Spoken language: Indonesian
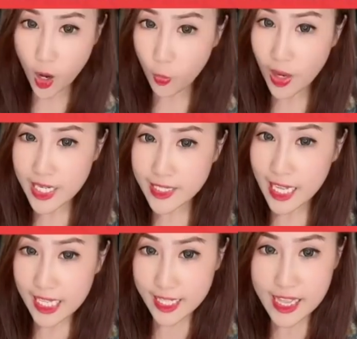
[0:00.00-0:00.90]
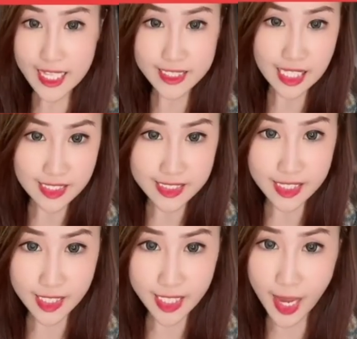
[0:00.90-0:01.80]
Wanita ini lagi
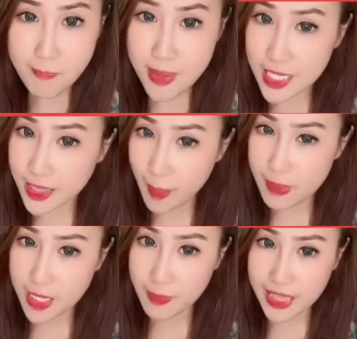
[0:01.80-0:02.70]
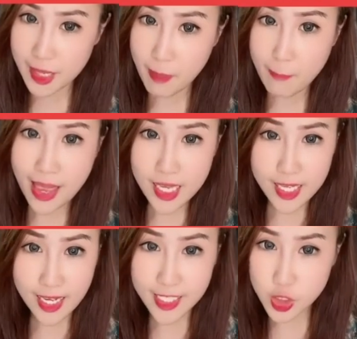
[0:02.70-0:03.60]
santai-santai camping tapi tiba-tiba
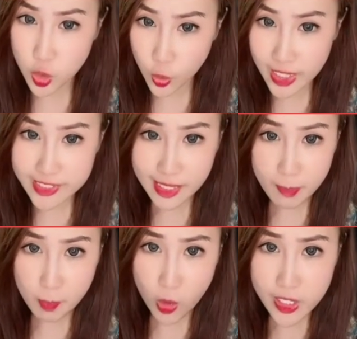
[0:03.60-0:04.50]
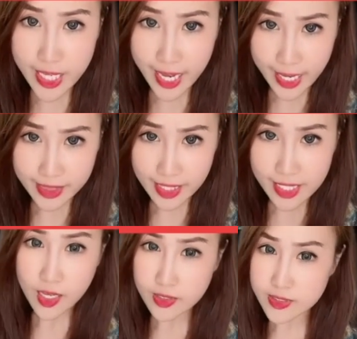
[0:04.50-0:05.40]
bayinya diculik sama monyet.
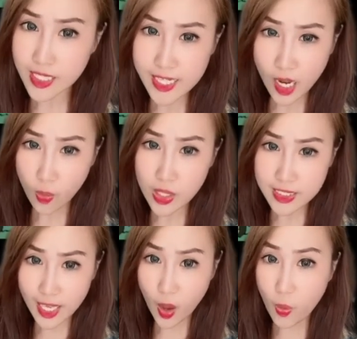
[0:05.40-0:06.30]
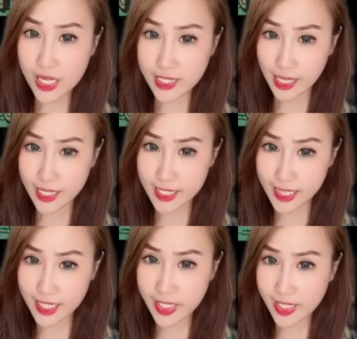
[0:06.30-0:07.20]
Jadi awalnya wanita
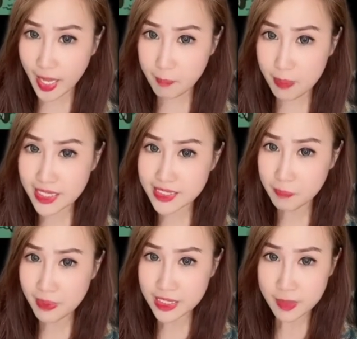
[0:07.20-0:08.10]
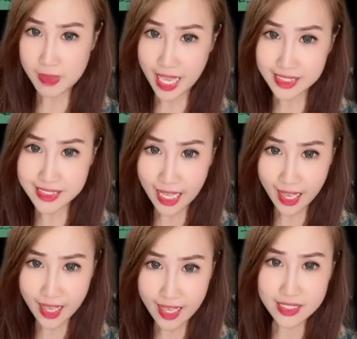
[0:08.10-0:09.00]
ini lagi camping seperti
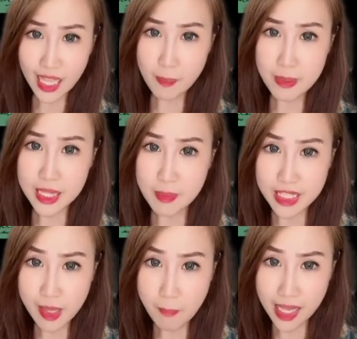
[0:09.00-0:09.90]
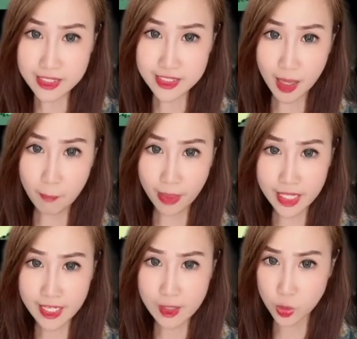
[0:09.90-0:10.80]
biasa. Tapi tiba-tiba
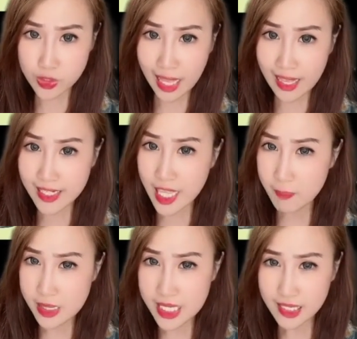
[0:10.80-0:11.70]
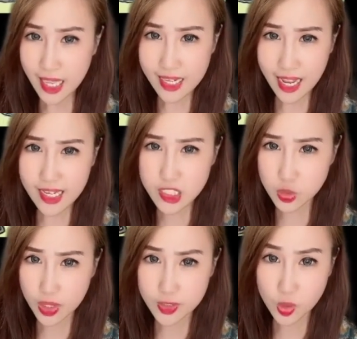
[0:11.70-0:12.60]
sesampainya di hutan dia mendengar ada
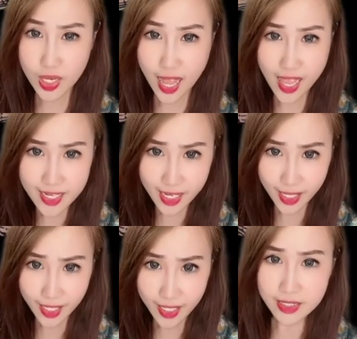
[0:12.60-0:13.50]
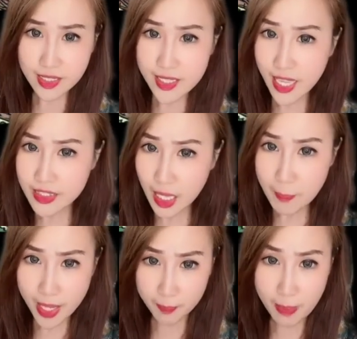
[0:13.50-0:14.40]
suara-suara aneh. Ternyata
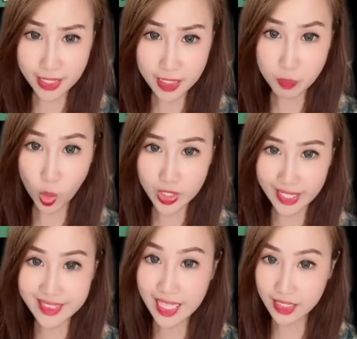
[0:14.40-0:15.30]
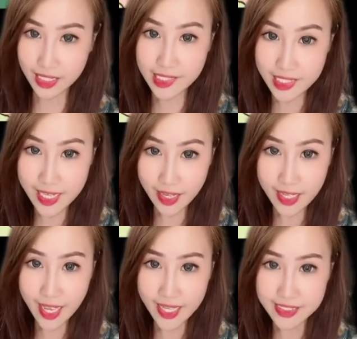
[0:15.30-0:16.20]
banyak banget monyet datengin dia
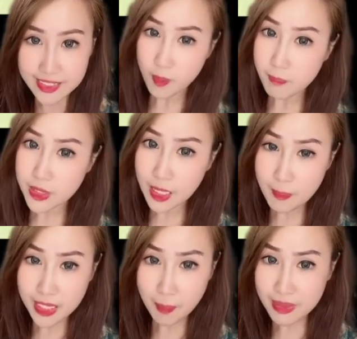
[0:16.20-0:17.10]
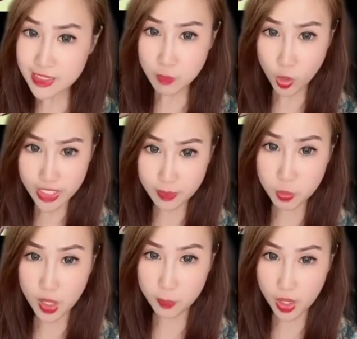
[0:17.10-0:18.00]
guys. Pertama-tama si monyet
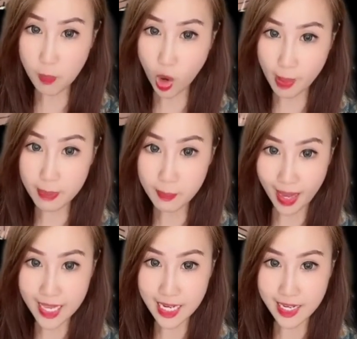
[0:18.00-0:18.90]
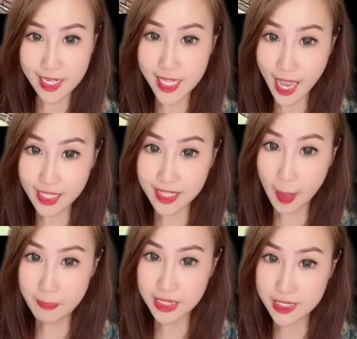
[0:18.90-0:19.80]
pura-pura mau ngambil makanannya dia,
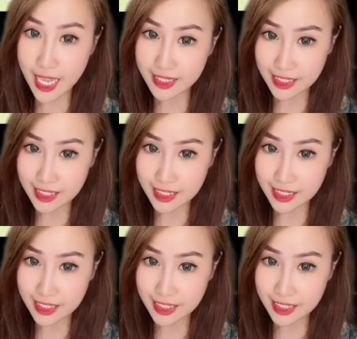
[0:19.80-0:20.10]
tapi ternyata